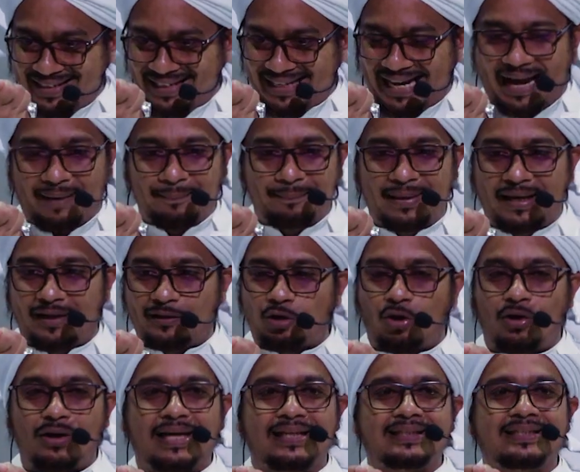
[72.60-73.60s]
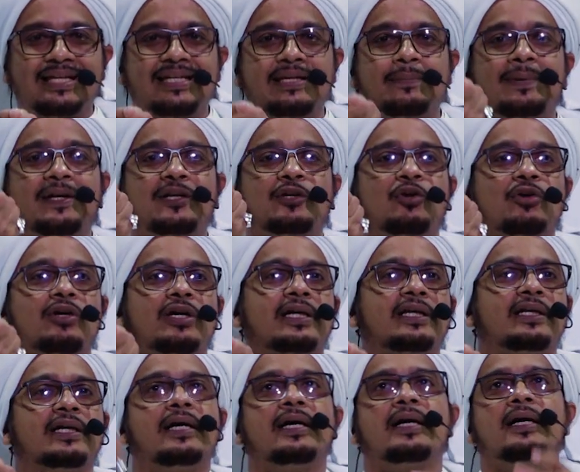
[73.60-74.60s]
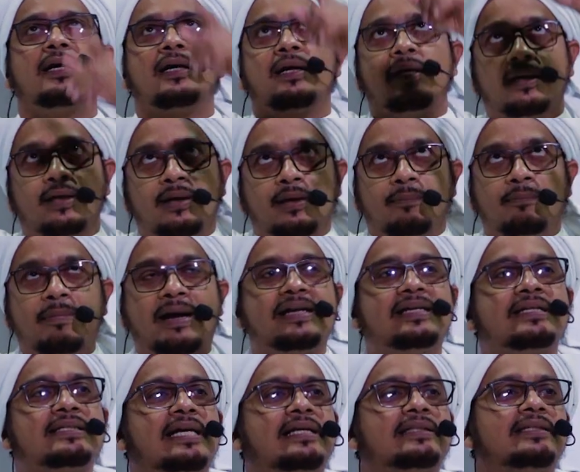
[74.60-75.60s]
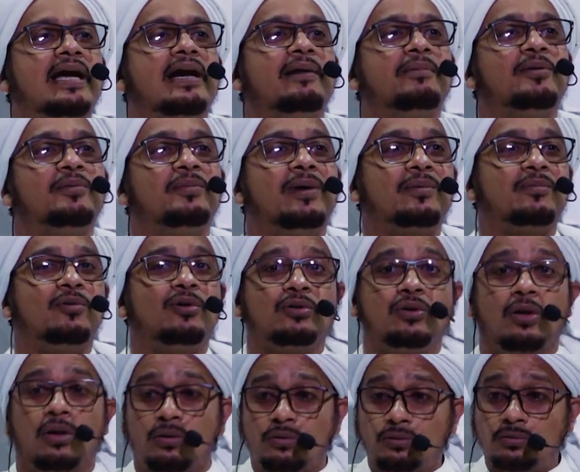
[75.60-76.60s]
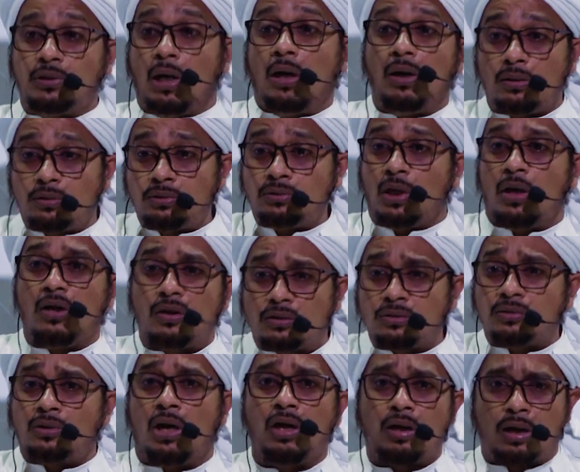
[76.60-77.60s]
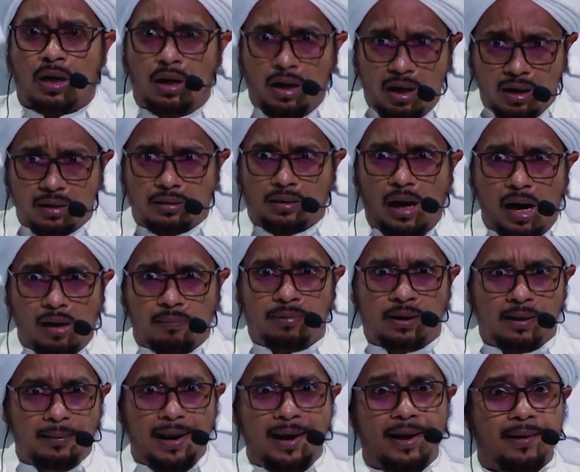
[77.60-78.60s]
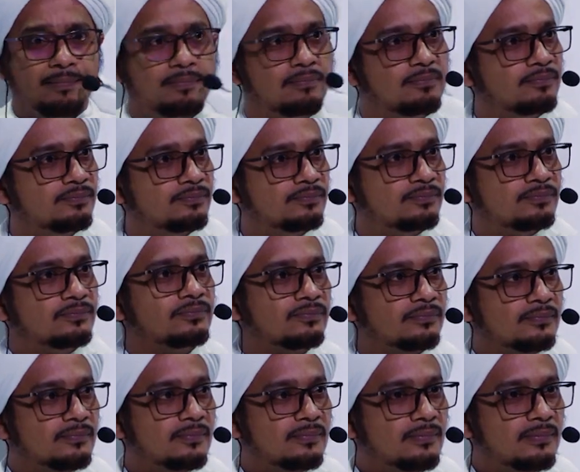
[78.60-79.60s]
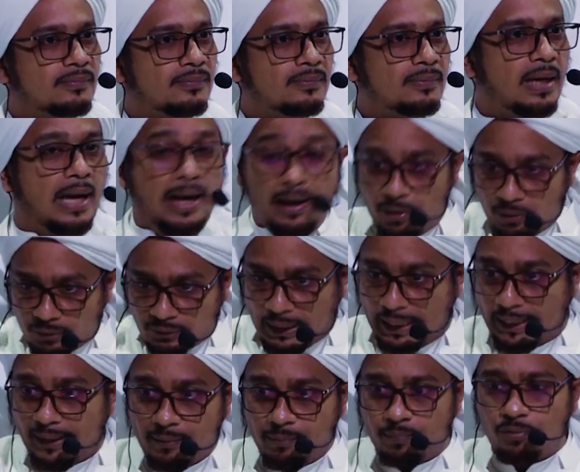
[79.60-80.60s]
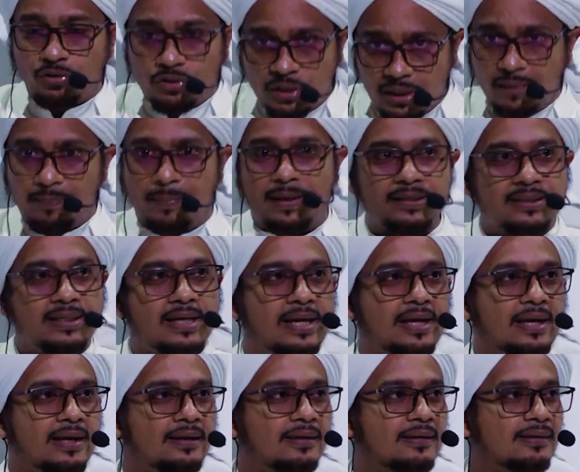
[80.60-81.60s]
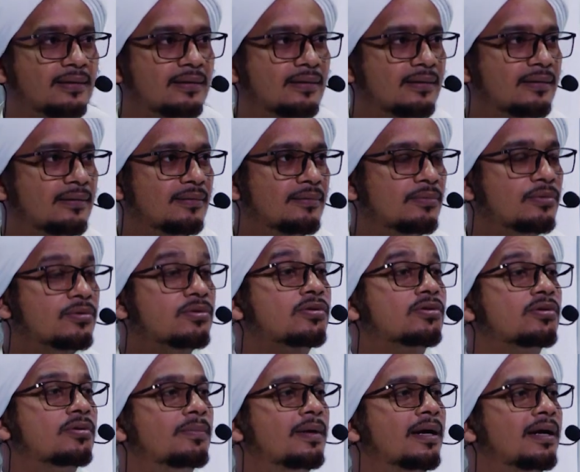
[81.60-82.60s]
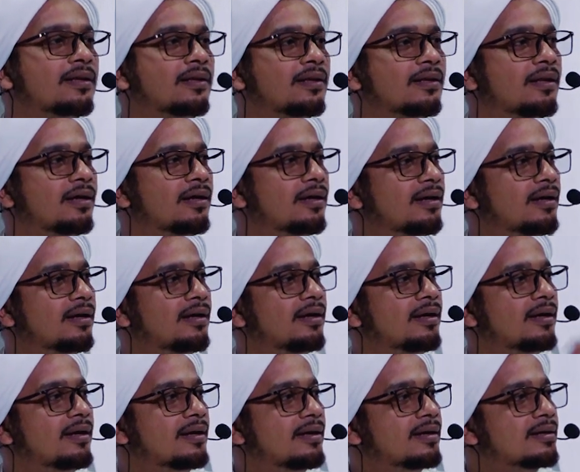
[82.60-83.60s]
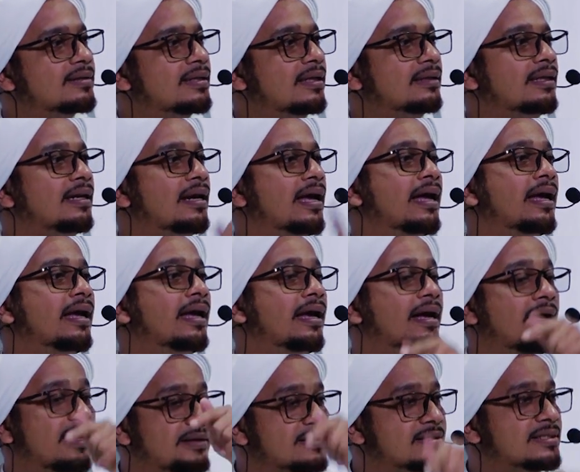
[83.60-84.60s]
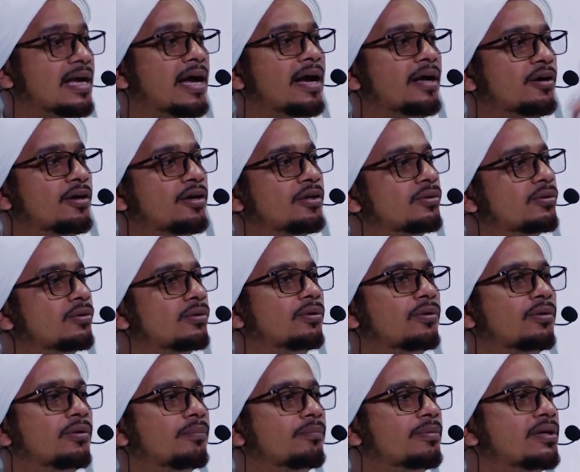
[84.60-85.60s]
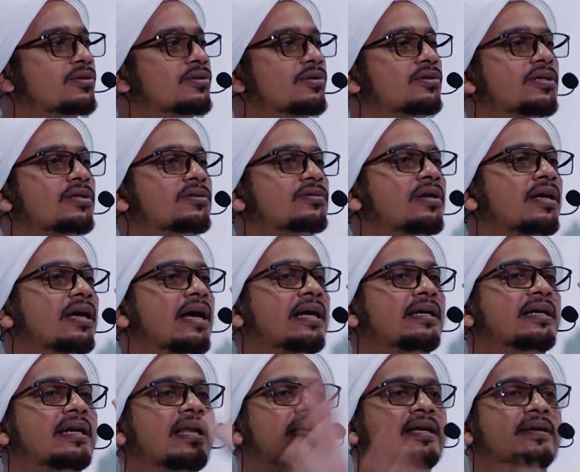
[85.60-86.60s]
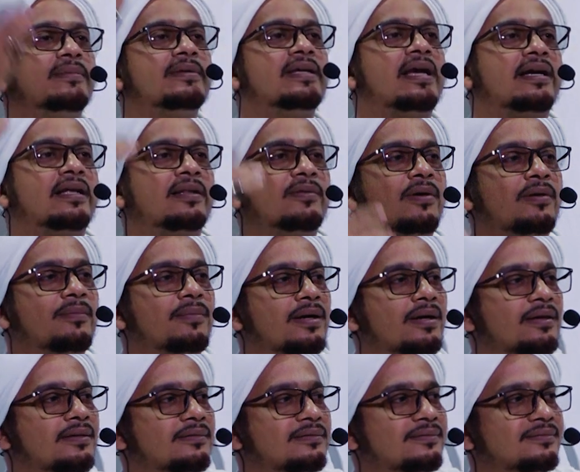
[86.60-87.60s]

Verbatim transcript: Ngambil tongkatnya dipentungkan ke maisannya Habib Umar Mudol. Tok, tok, tok. Hei, gom, Habib. Ayo, Tarim musibah sekarang. Subhanallah. Setelah ziarah itu, besoknya sudah nggak ada lagi penyakit wabak.